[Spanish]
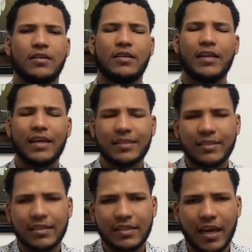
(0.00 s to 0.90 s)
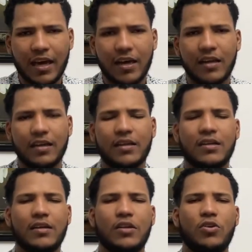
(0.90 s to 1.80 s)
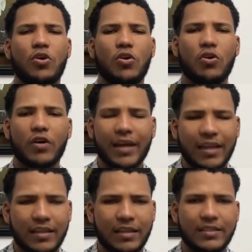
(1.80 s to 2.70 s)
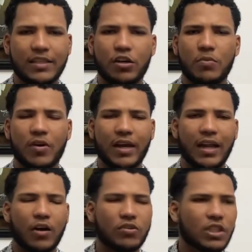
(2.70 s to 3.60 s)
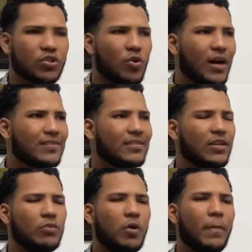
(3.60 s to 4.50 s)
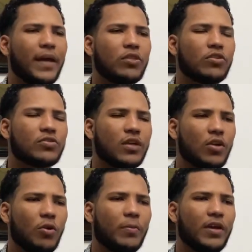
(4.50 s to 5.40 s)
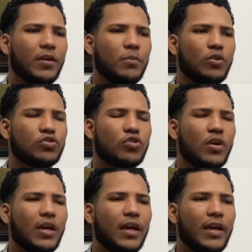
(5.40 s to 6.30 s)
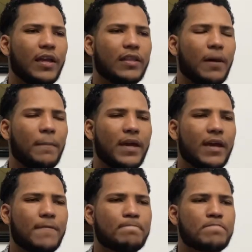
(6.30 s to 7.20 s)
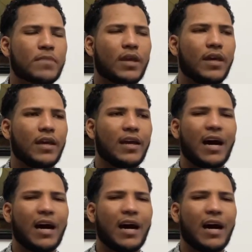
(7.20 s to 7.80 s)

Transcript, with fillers: tiene que acertar lo, lo, que él dice, como que las cosas son así, en un momento se lo vimos eh, también eh,